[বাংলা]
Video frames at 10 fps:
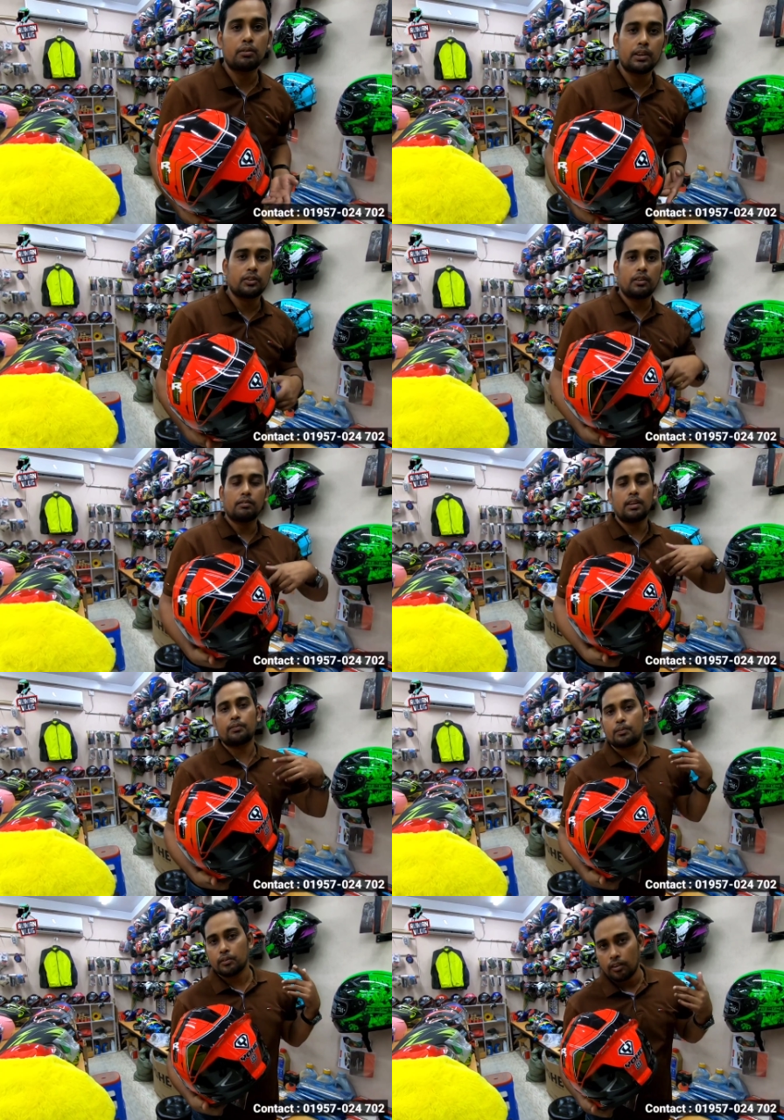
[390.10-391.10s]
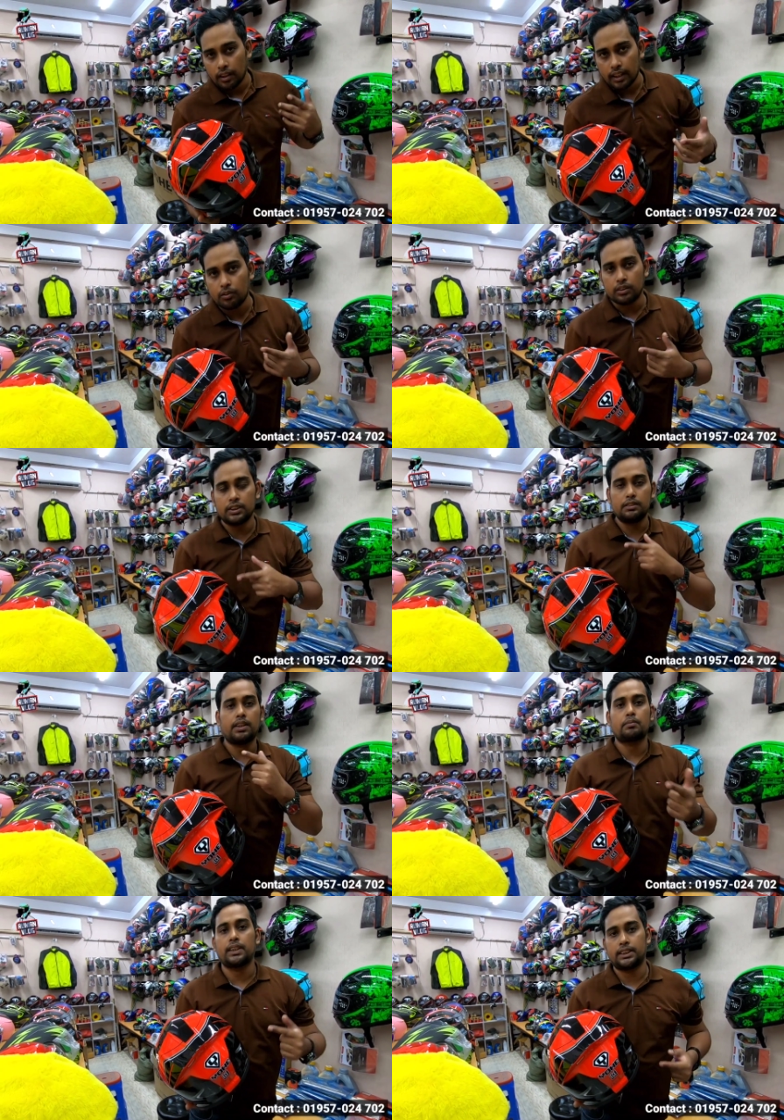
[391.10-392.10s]
বলবেন রোহান ভাই কন্ট্যাক্ট করতেছি
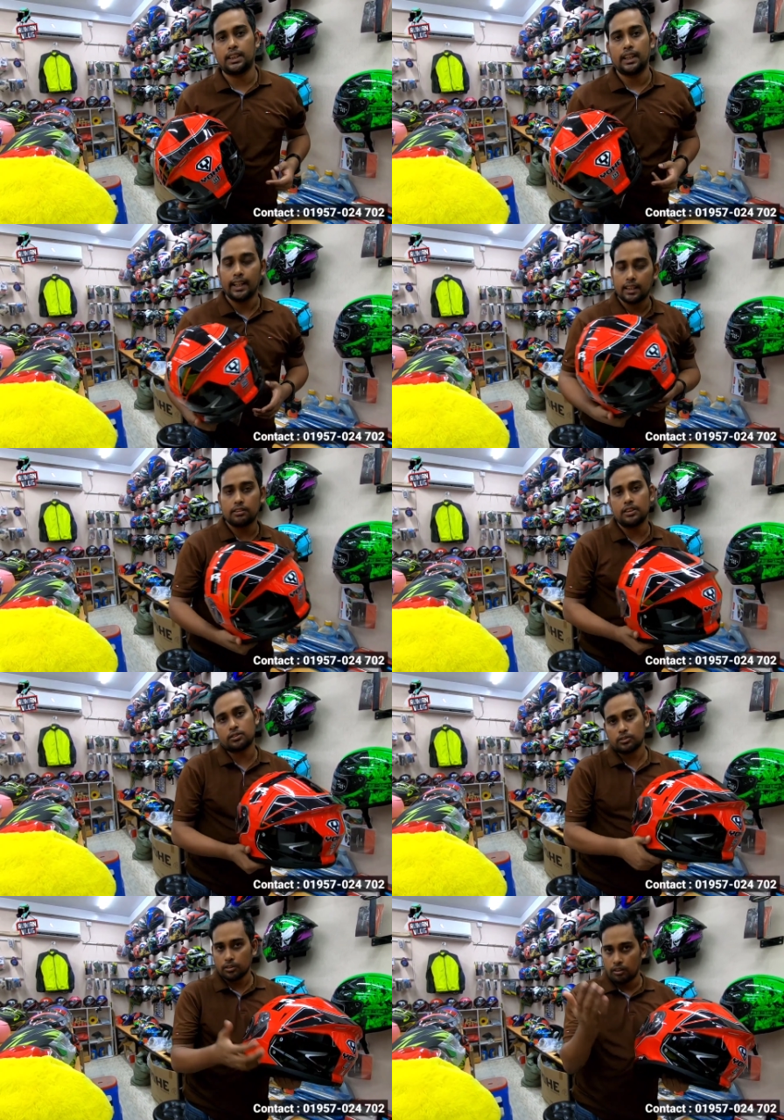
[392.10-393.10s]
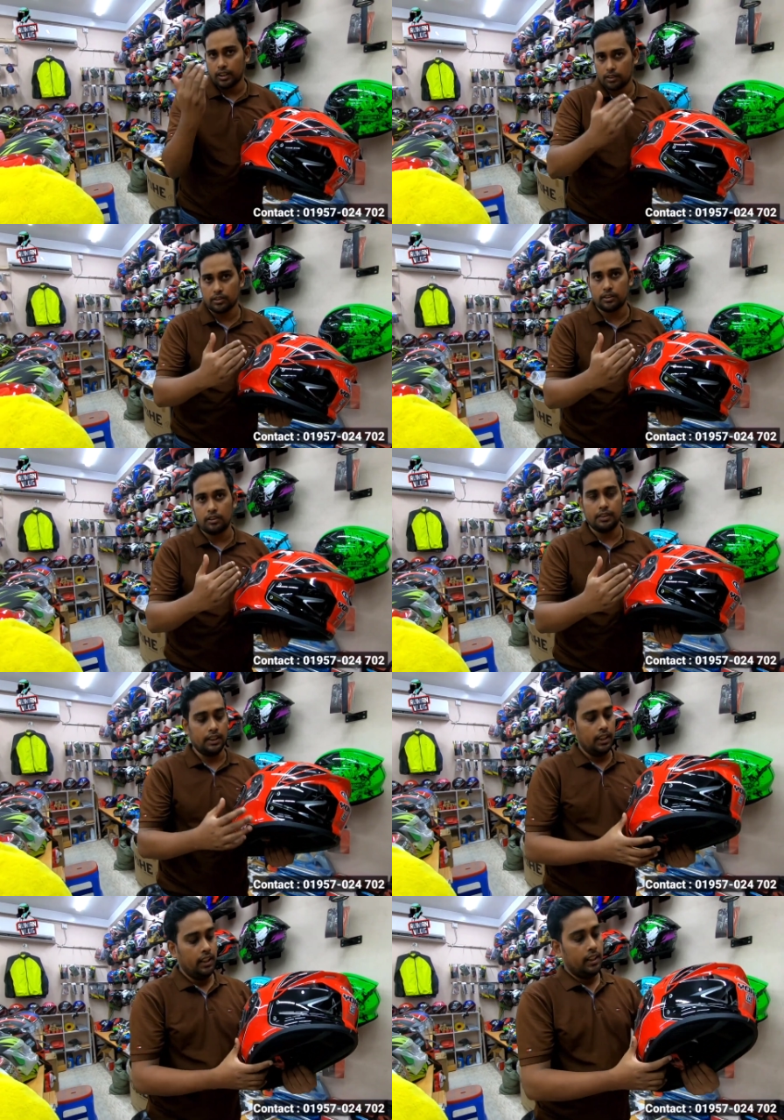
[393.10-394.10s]
বাট পাচ্ছি না এই কারণে দ্রুত কন্ট্যাক্ট করতে হবে
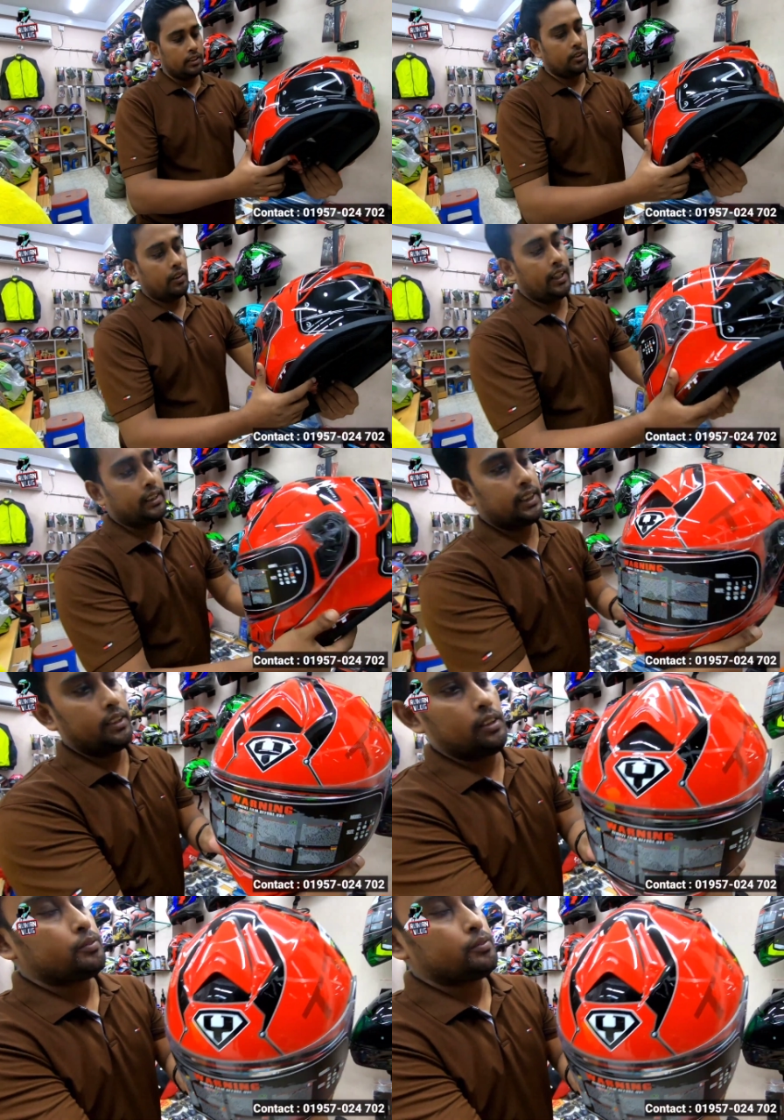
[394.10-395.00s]
সো এই ছিল